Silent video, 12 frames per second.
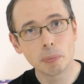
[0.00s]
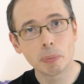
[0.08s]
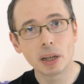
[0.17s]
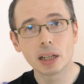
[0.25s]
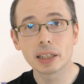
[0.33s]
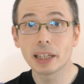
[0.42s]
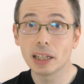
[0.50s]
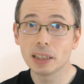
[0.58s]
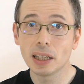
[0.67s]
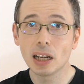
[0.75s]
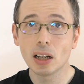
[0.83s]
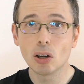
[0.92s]
et par
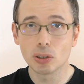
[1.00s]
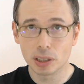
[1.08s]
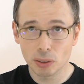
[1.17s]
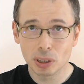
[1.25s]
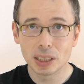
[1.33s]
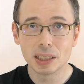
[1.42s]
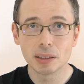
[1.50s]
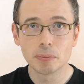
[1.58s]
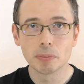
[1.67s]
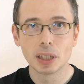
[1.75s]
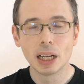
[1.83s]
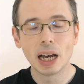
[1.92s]
Kana en DVD.
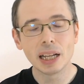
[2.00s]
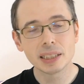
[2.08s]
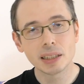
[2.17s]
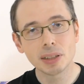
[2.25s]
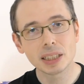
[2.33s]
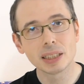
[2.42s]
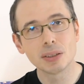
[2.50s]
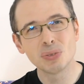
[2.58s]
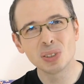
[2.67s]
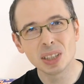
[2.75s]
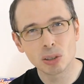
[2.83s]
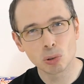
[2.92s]
À travers cette
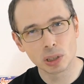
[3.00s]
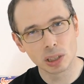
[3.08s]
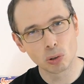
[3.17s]
vidéo de